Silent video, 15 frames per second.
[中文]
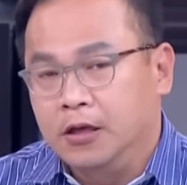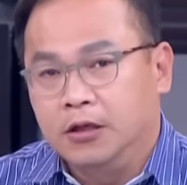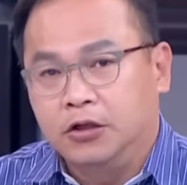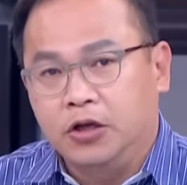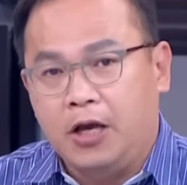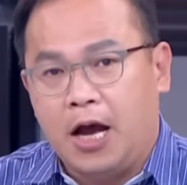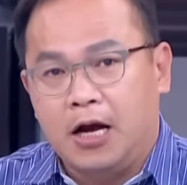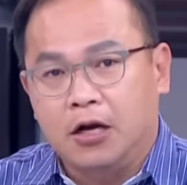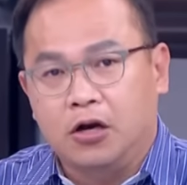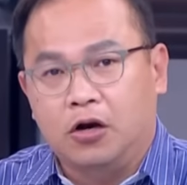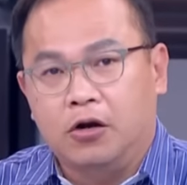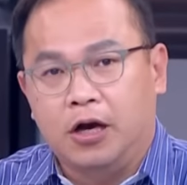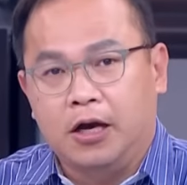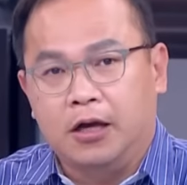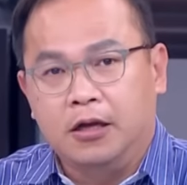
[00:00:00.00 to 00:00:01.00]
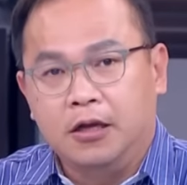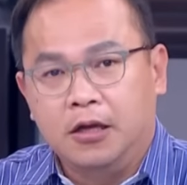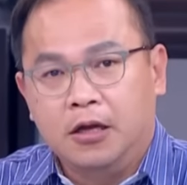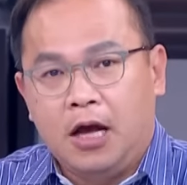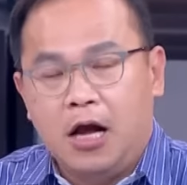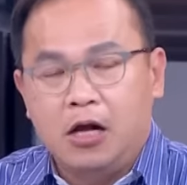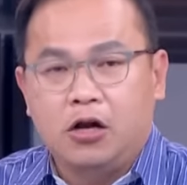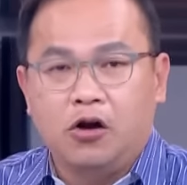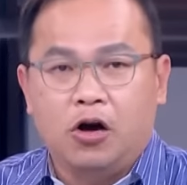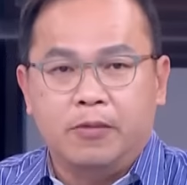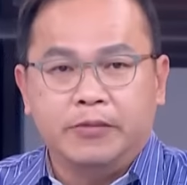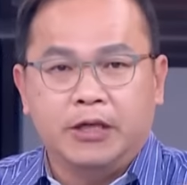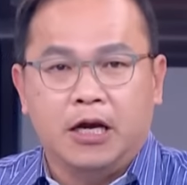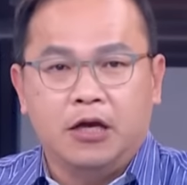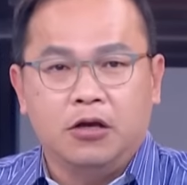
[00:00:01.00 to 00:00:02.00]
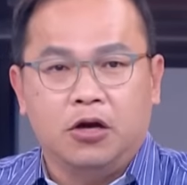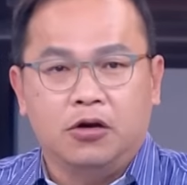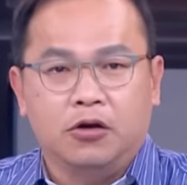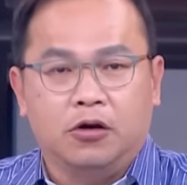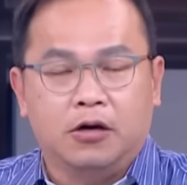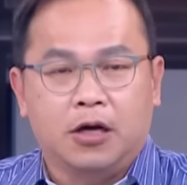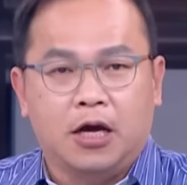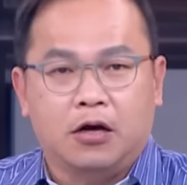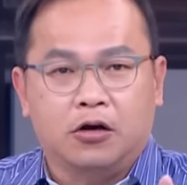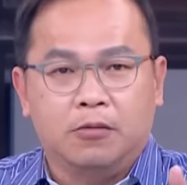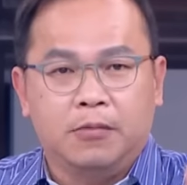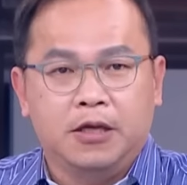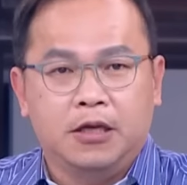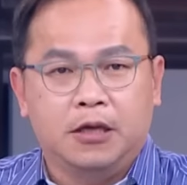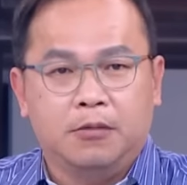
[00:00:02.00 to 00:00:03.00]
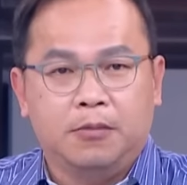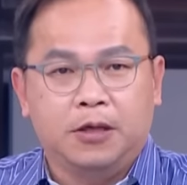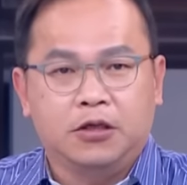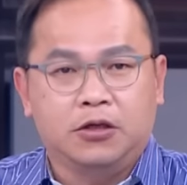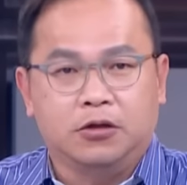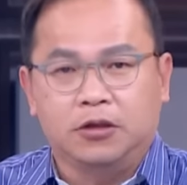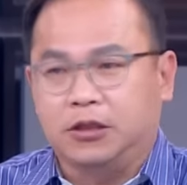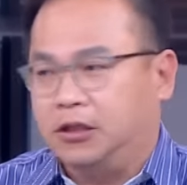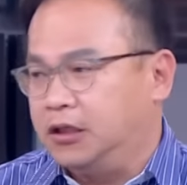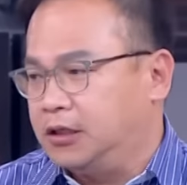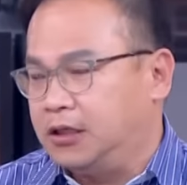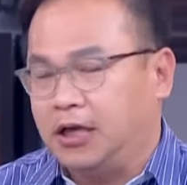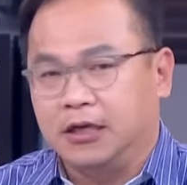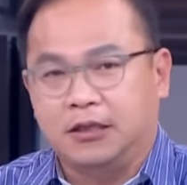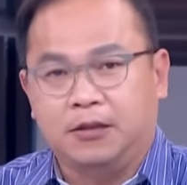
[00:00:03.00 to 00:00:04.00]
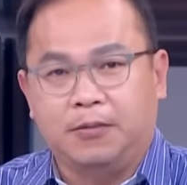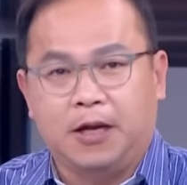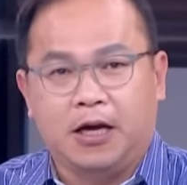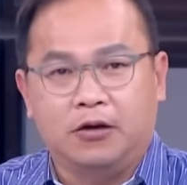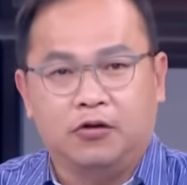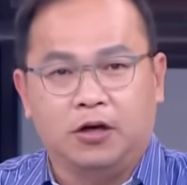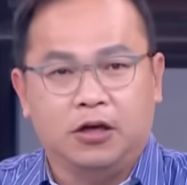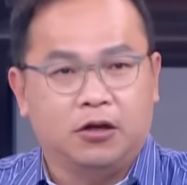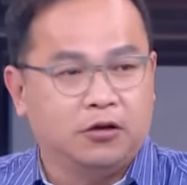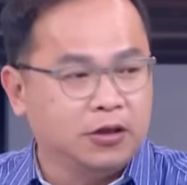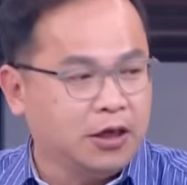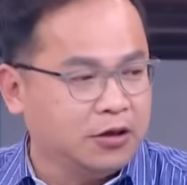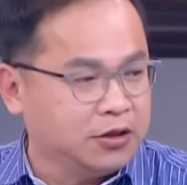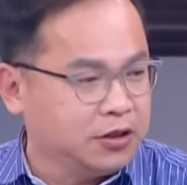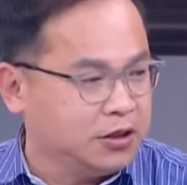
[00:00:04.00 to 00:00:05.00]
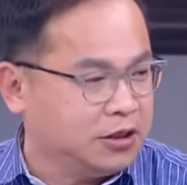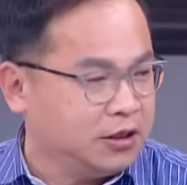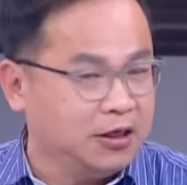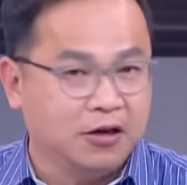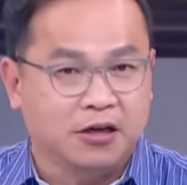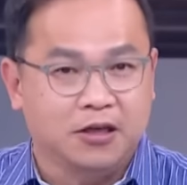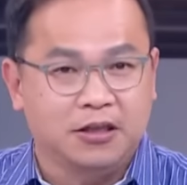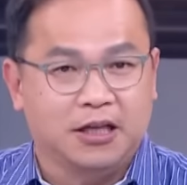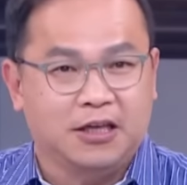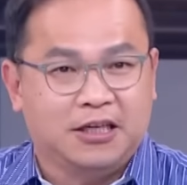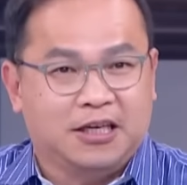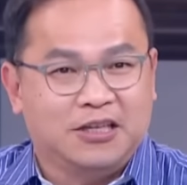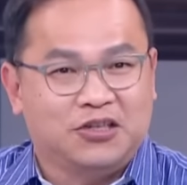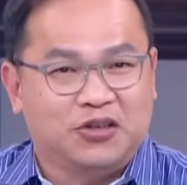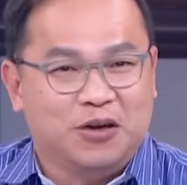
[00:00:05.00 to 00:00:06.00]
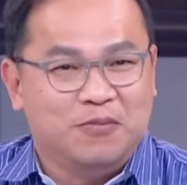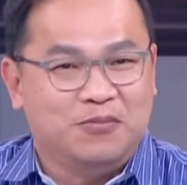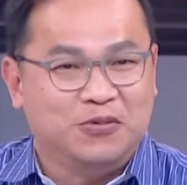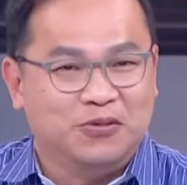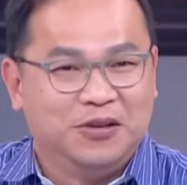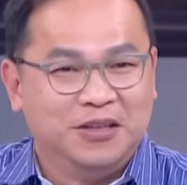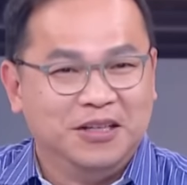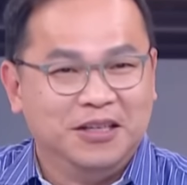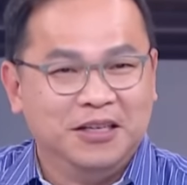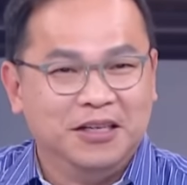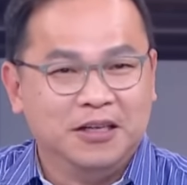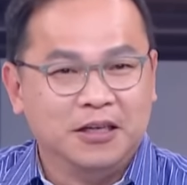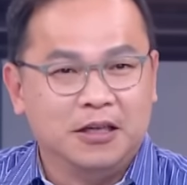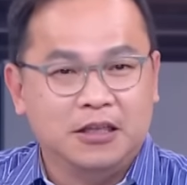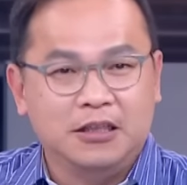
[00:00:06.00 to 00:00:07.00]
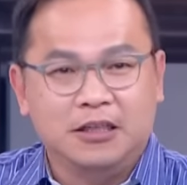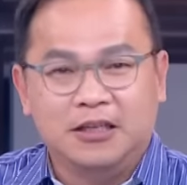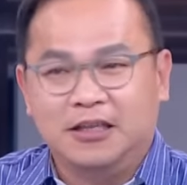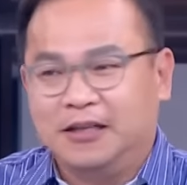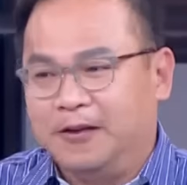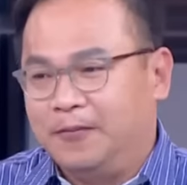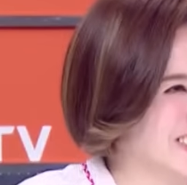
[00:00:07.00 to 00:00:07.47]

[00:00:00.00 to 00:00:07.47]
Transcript: 所以韩国的韩国人不知在形容哪，讲要要休息一下，是要安怎？伊讲他有事情要跟大家宣布。看着我的眼